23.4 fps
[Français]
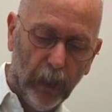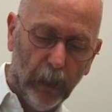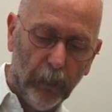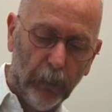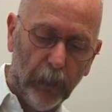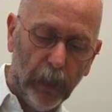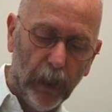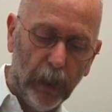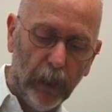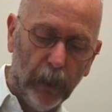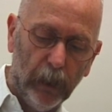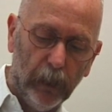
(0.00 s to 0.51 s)

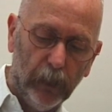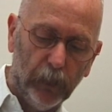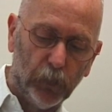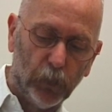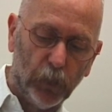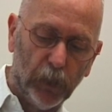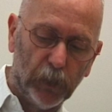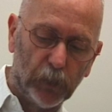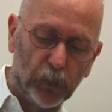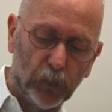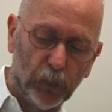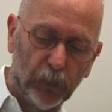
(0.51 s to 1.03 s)
Mais tous
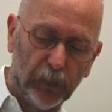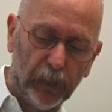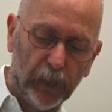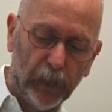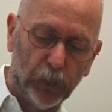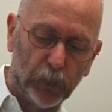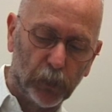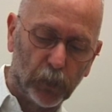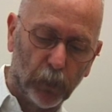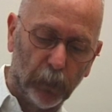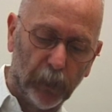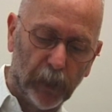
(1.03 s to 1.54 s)
les souvenirs
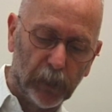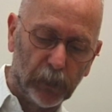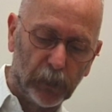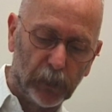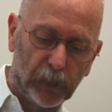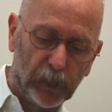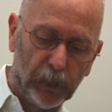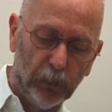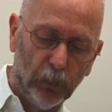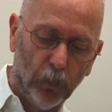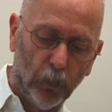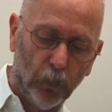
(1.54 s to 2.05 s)
ne sont pas
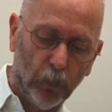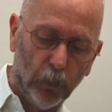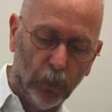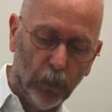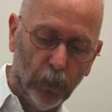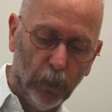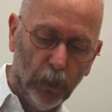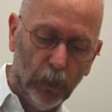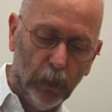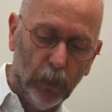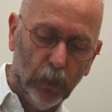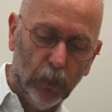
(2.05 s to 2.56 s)
aussi bons,
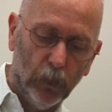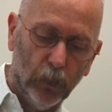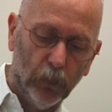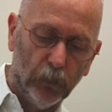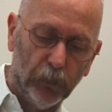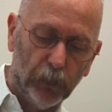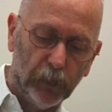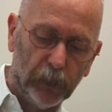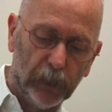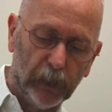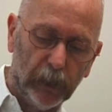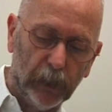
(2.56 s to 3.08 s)
on
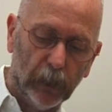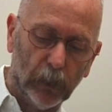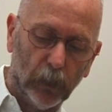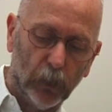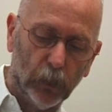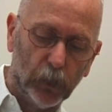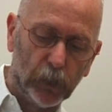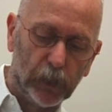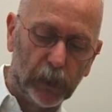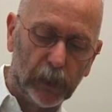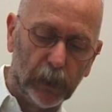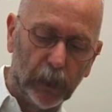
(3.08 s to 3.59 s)
veut dire
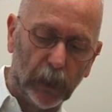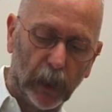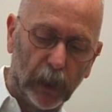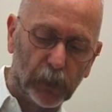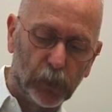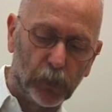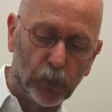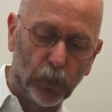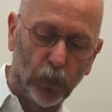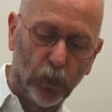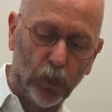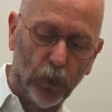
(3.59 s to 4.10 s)
aussi
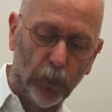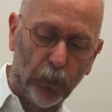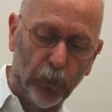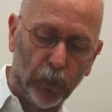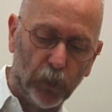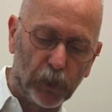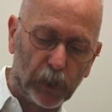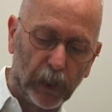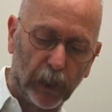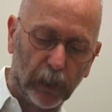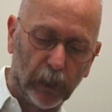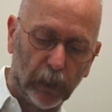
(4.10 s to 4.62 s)
rassurants pour le
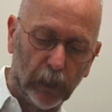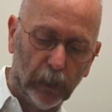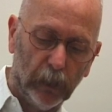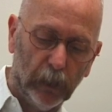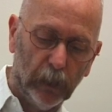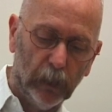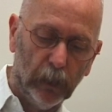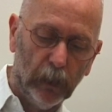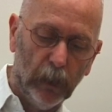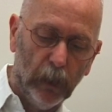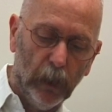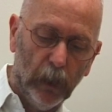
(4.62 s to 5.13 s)

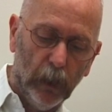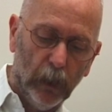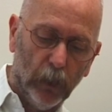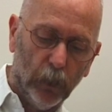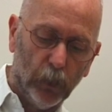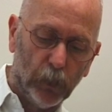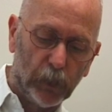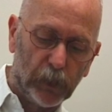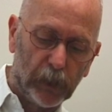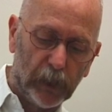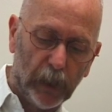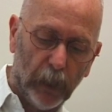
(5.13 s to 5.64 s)
chagrin,
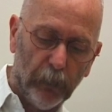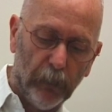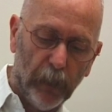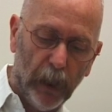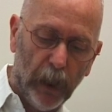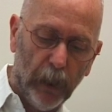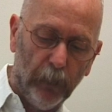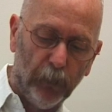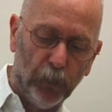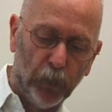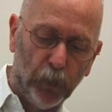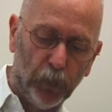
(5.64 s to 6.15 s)
aussi à
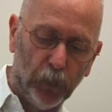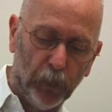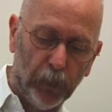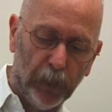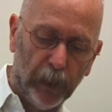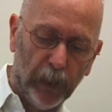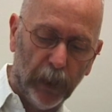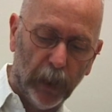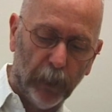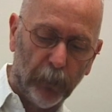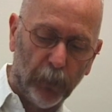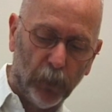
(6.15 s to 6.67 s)
même de
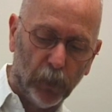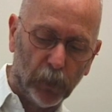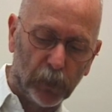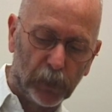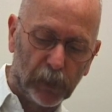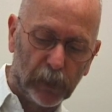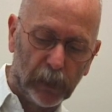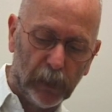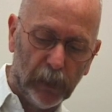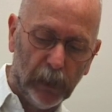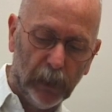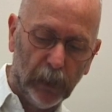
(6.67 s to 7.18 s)
donner à
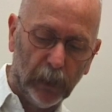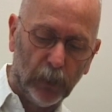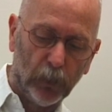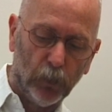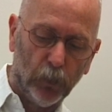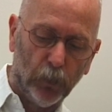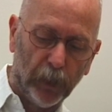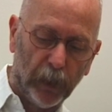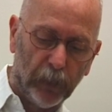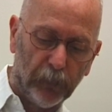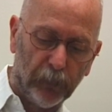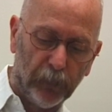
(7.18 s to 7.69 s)
penser que
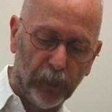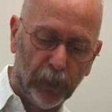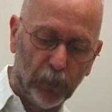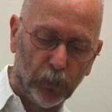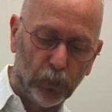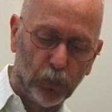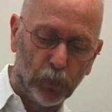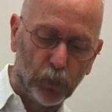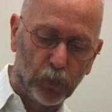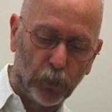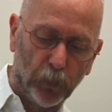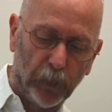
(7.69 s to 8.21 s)
l'on a fait
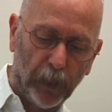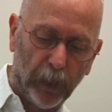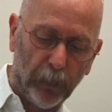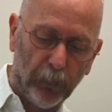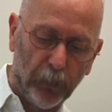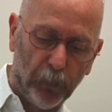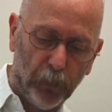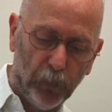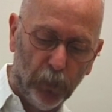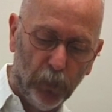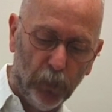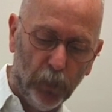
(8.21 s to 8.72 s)
tout ce qu'on a
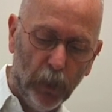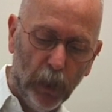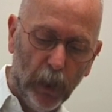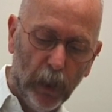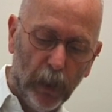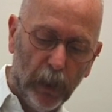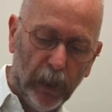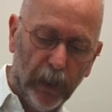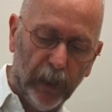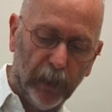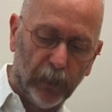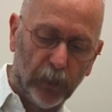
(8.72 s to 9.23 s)
pu
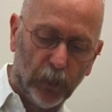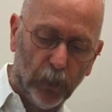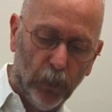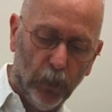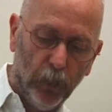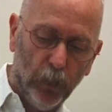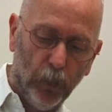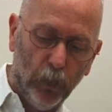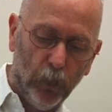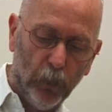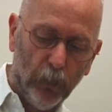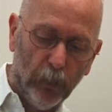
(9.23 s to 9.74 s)
et
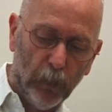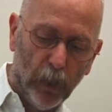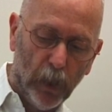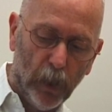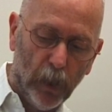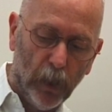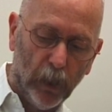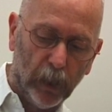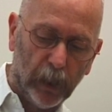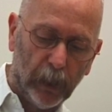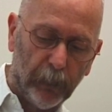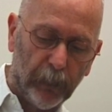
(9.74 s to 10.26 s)
que le
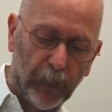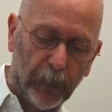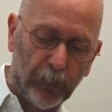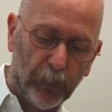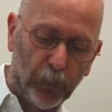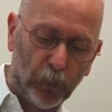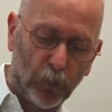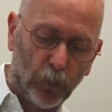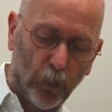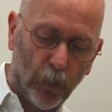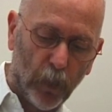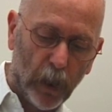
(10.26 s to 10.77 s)
mort n'a pas pu
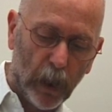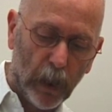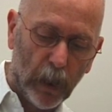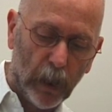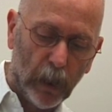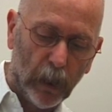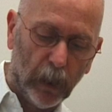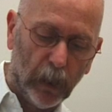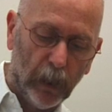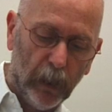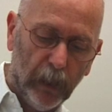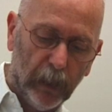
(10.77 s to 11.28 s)

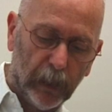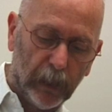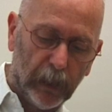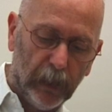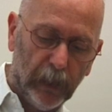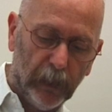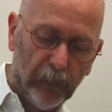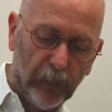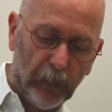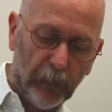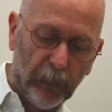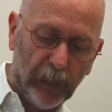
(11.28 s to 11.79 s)
croire qu'il
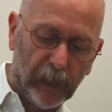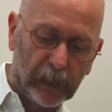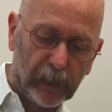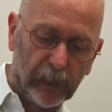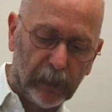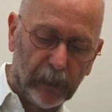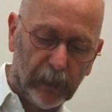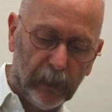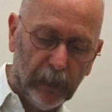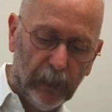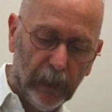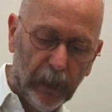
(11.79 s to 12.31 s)
n'avait pas
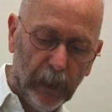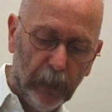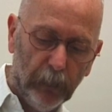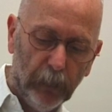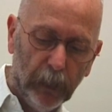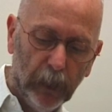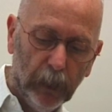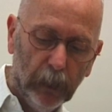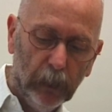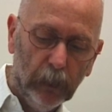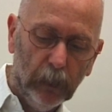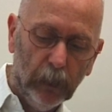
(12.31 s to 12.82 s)
été
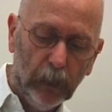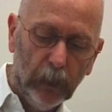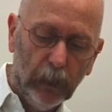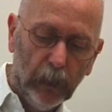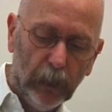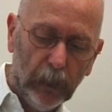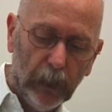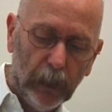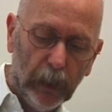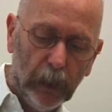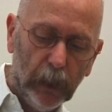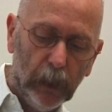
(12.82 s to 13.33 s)
aimé
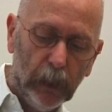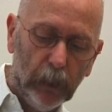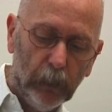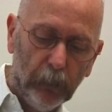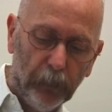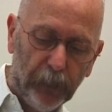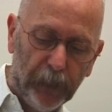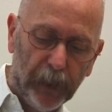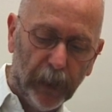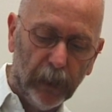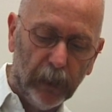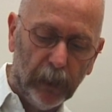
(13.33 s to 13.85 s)
et
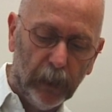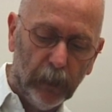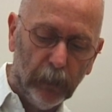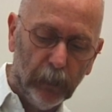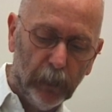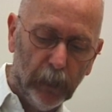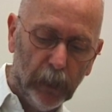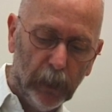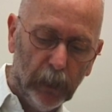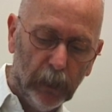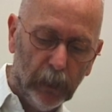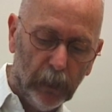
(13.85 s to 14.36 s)
bien
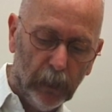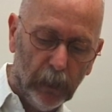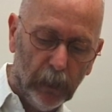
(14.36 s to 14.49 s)
aimé.